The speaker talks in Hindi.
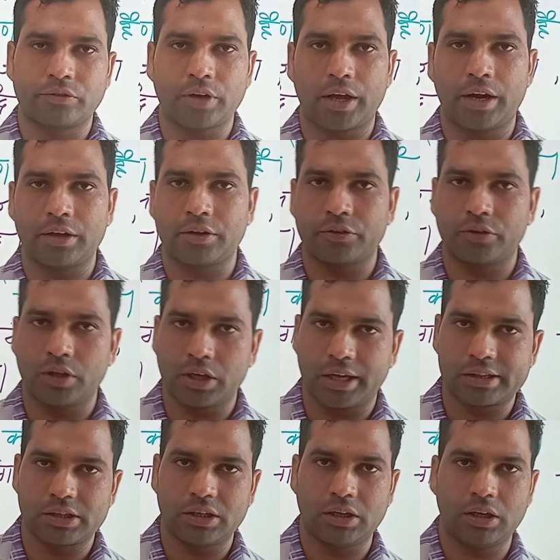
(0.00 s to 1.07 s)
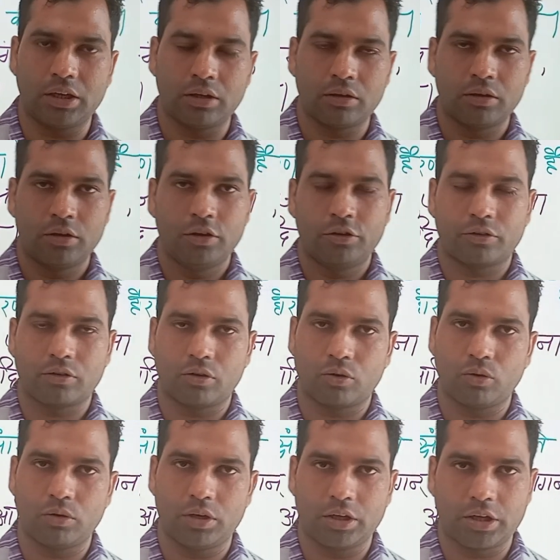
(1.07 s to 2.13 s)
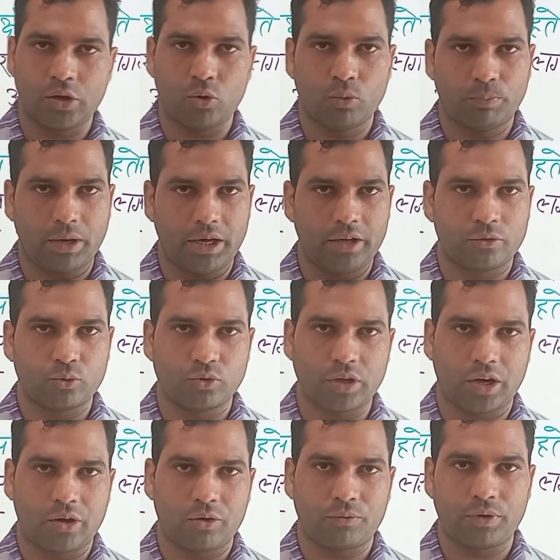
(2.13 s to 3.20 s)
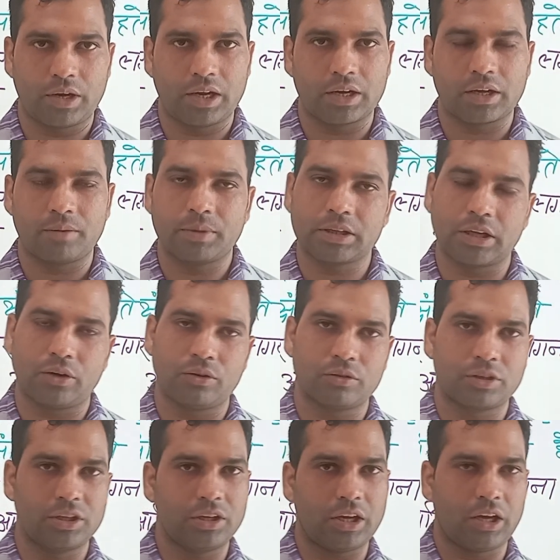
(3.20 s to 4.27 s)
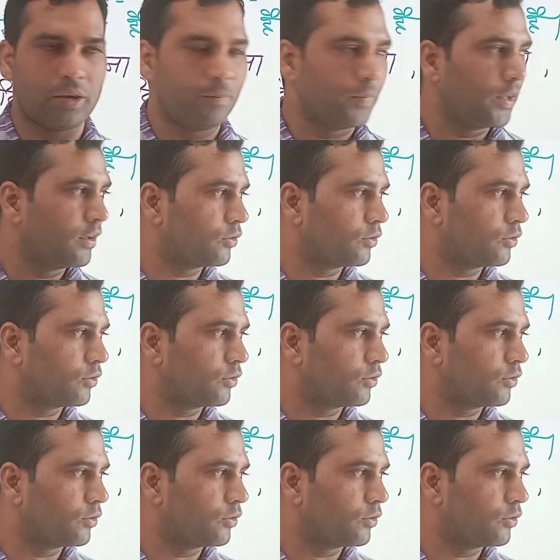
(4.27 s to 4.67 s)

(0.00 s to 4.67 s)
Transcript: संचारण किसे कहते हैं इसको रोकने के उपाय सुझाव फलाना बताओ ठीक है